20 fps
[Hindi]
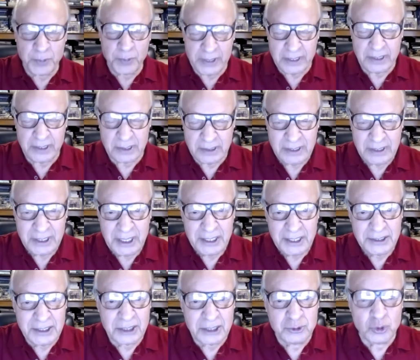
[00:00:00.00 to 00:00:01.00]
फिर
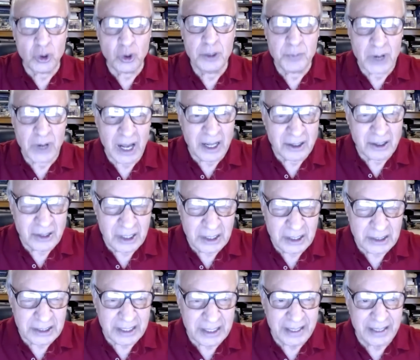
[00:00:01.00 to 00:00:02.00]
ये जो इमरान खान
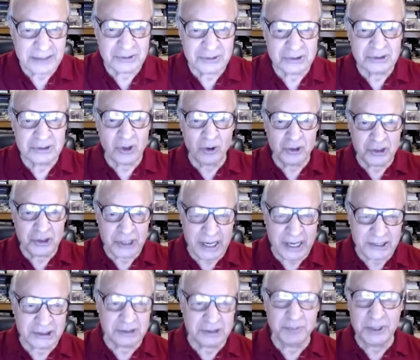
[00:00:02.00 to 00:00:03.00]
के
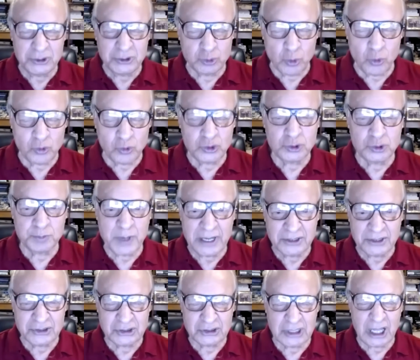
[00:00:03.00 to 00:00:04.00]
कॉन्टेक्स्ट में जो कुछ
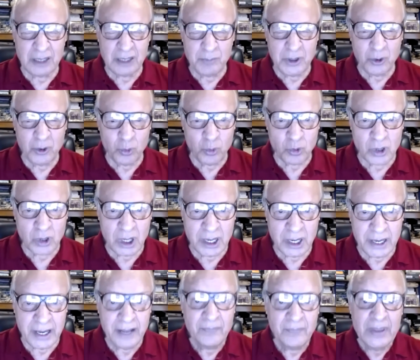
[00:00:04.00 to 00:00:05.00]
पाकिस्तान में हो
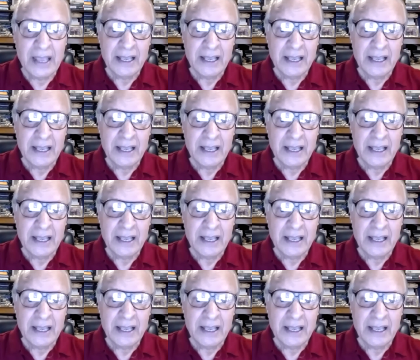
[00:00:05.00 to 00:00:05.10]
रहा है